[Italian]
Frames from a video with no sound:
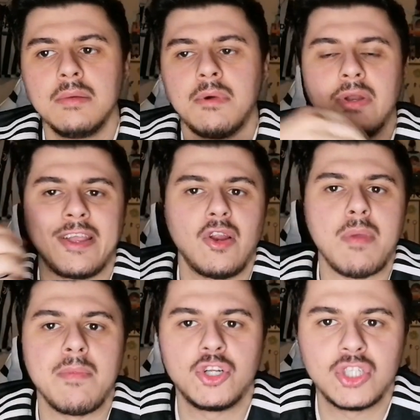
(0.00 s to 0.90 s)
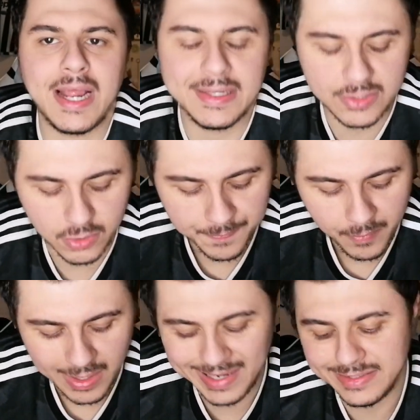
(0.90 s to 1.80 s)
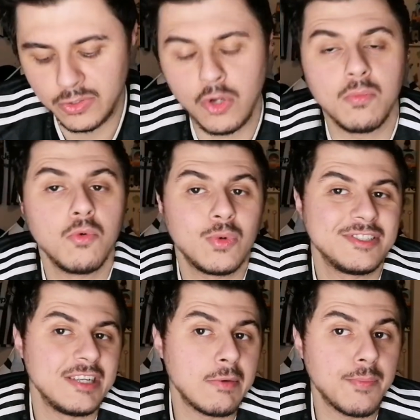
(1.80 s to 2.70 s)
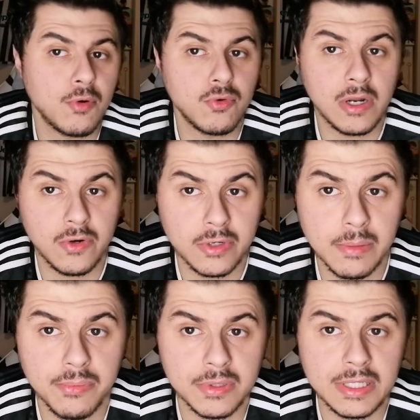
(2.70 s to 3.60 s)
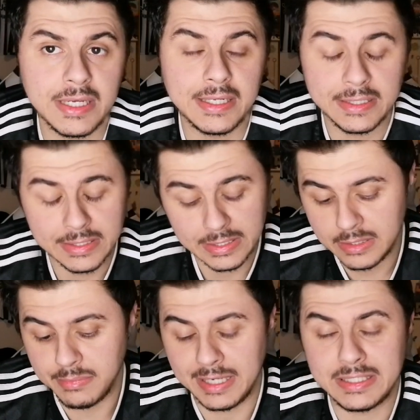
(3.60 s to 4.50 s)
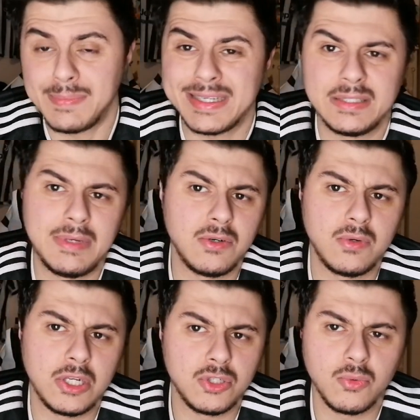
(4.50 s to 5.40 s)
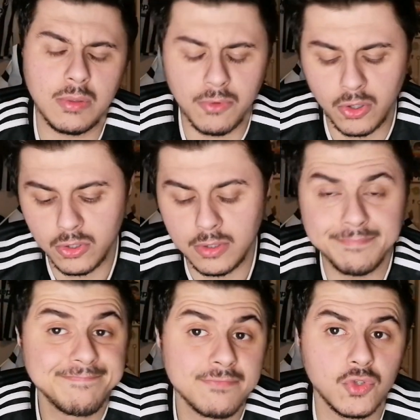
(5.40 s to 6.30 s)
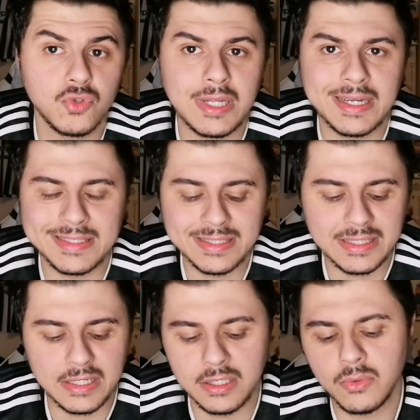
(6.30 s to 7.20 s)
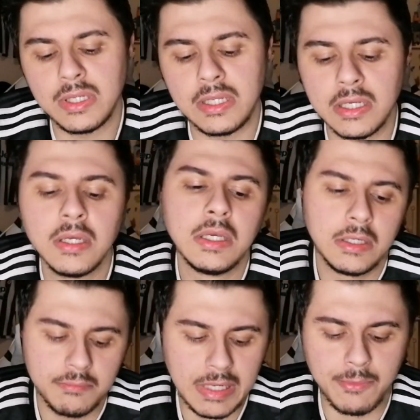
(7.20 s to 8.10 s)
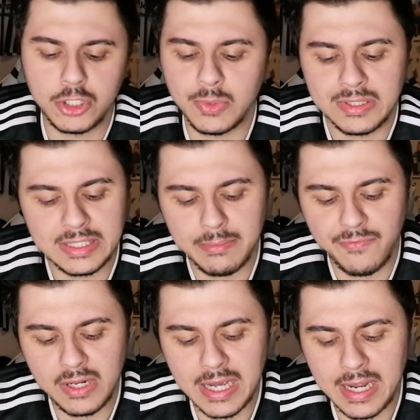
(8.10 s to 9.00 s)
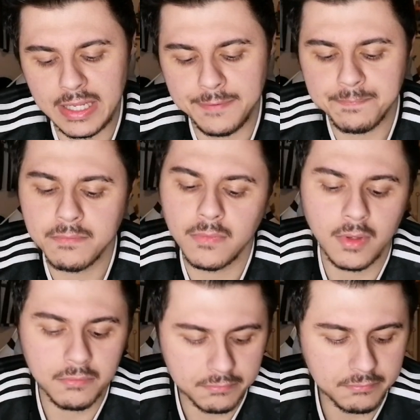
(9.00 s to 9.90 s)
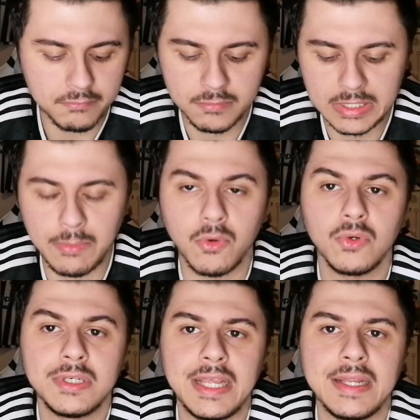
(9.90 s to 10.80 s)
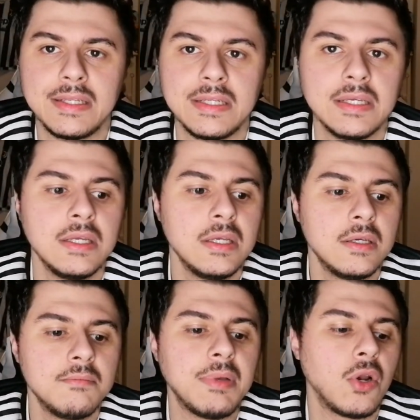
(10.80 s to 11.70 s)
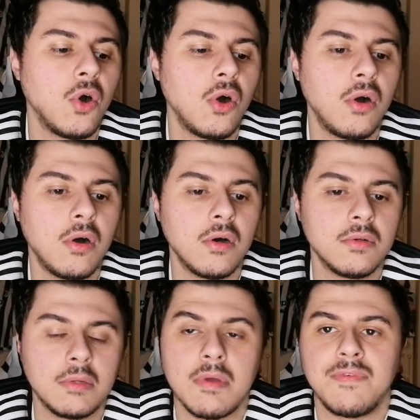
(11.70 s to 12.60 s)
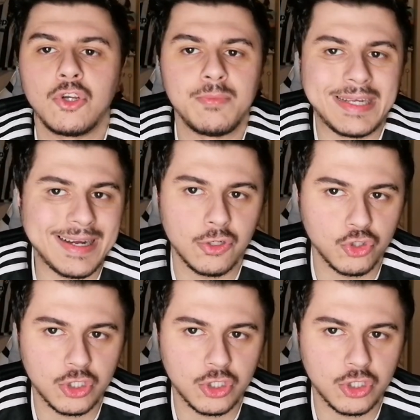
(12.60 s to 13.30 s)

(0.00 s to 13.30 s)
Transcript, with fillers: Ma non è che noi abbiamo eccelso, anzi noi comunque segniamo per un errore del portiere, perché se Maximiano non esce in quel modo non so neanche se segni. Quindi abbiamoci questi semifinali, siamo contenti, però non abbiamo fatto mica calcio e